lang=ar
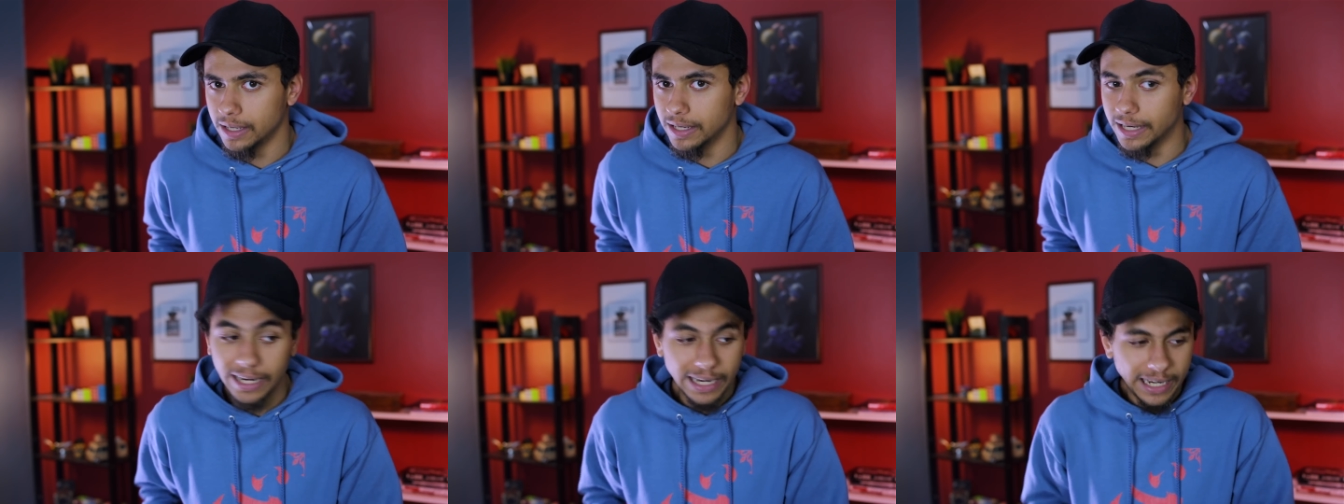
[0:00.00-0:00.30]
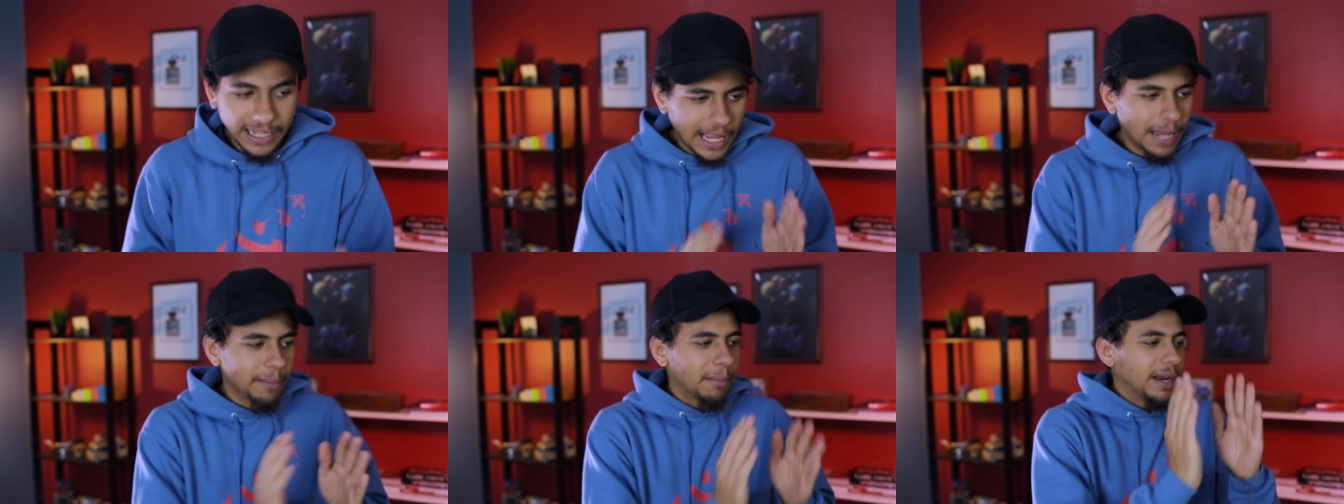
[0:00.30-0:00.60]

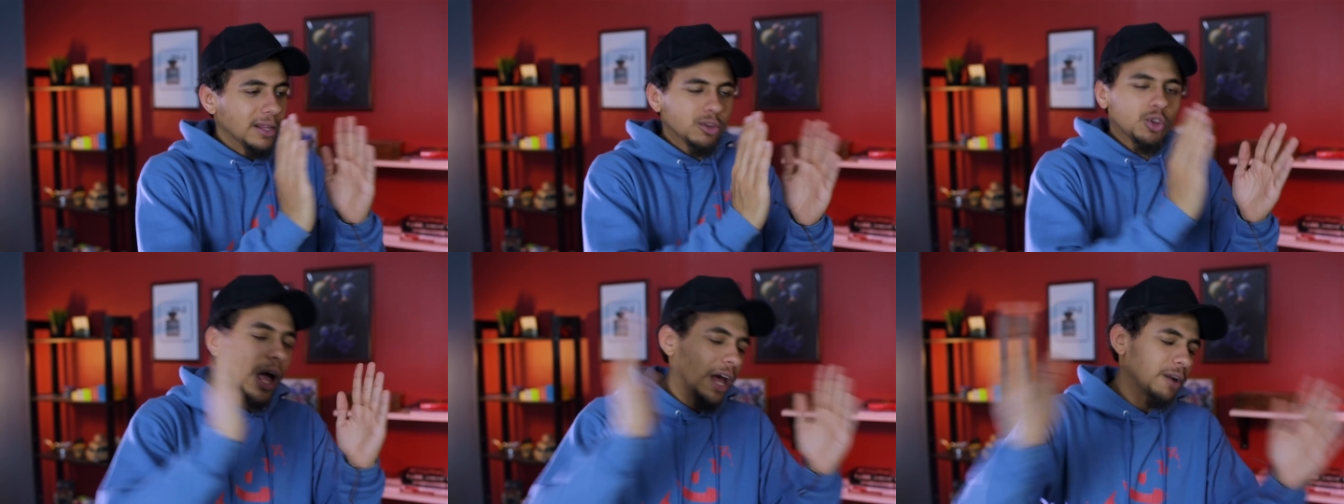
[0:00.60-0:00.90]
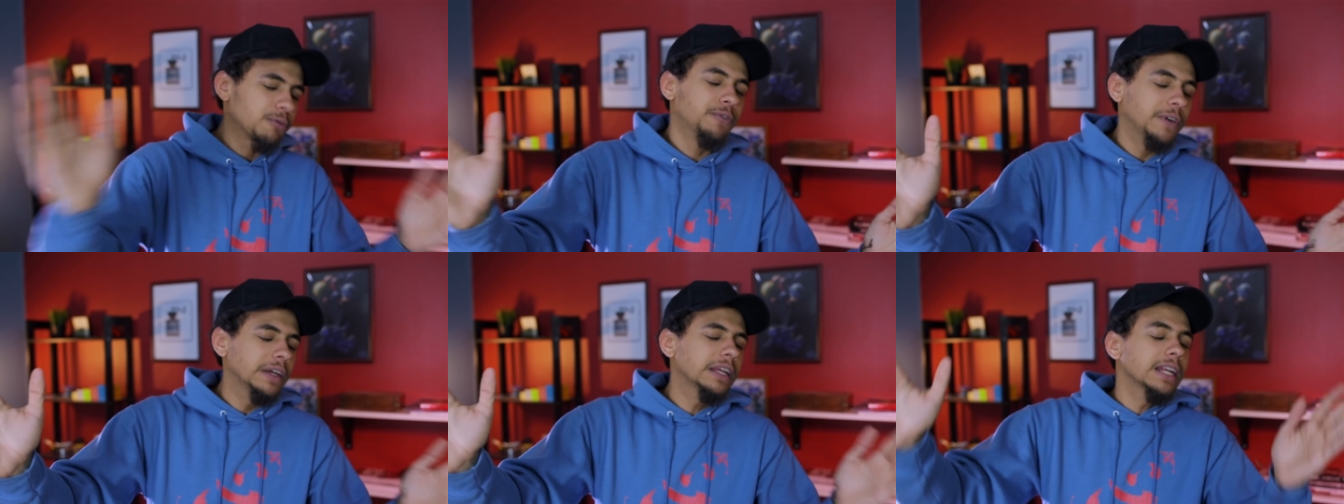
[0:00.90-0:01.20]
لان دايما انتوا
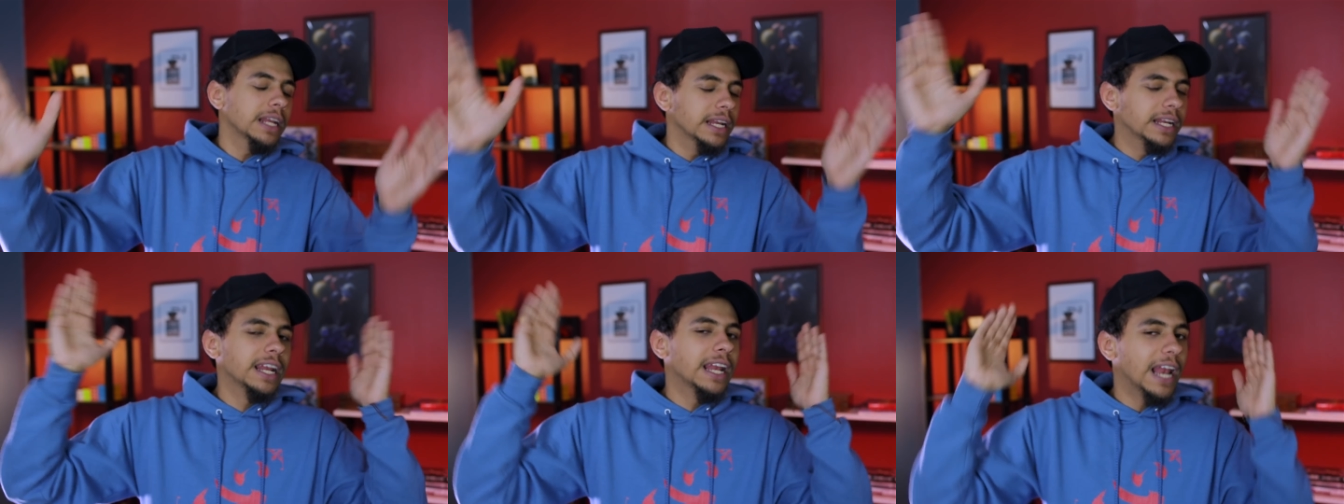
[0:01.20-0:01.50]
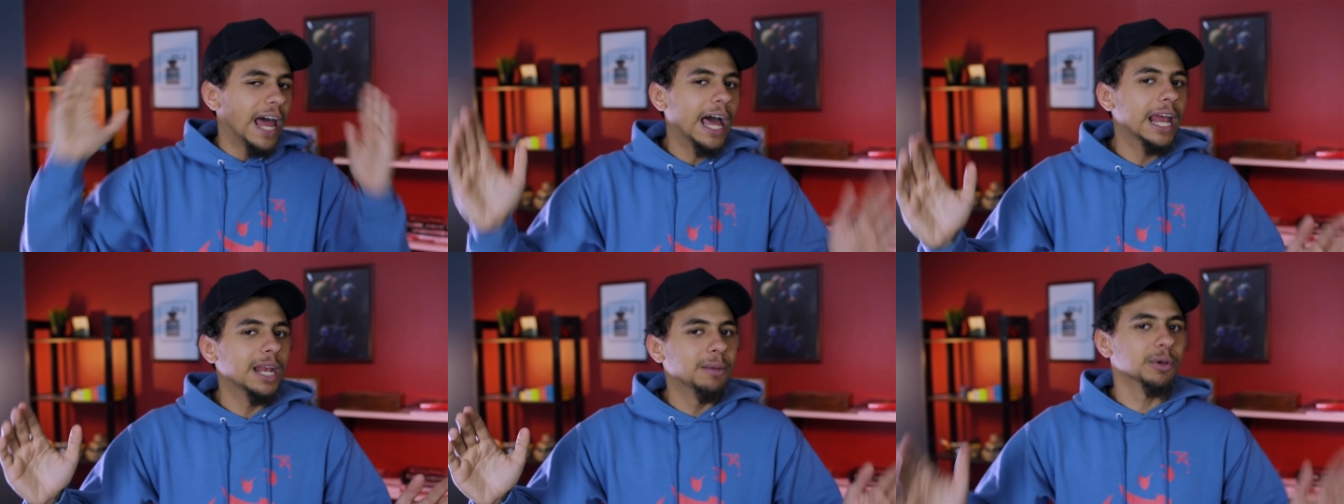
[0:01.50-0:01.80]
عارفين ان
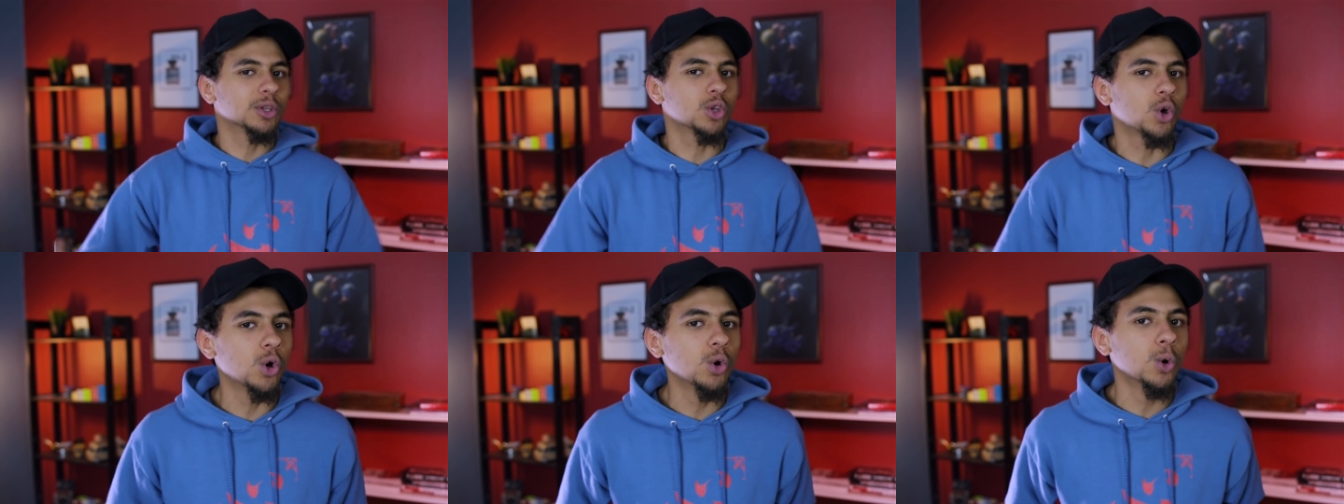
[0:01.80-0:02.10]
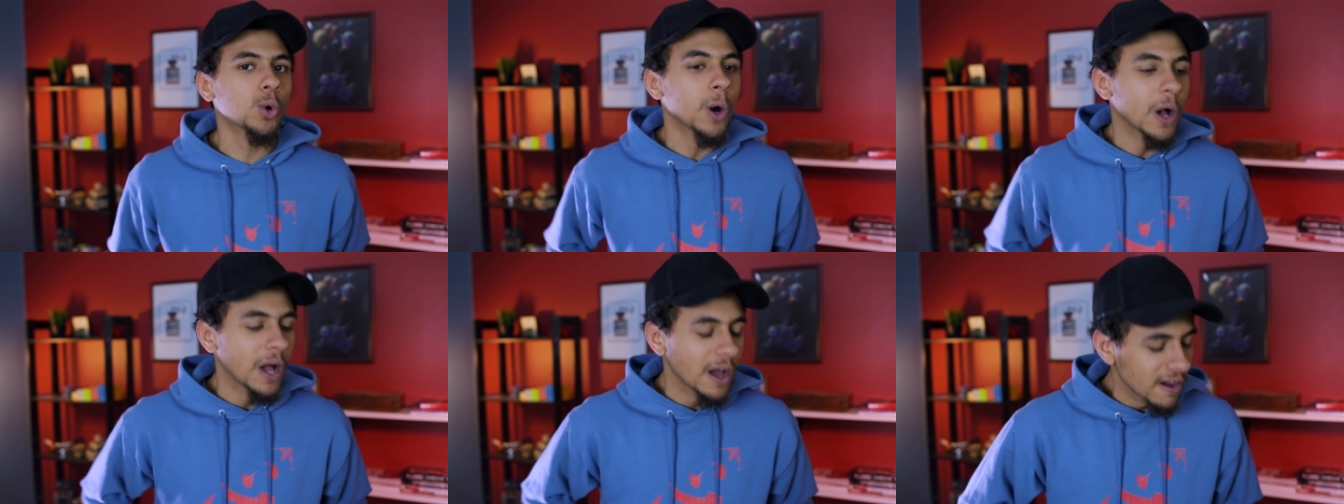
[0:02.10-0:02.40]
الاهل بيدخلوا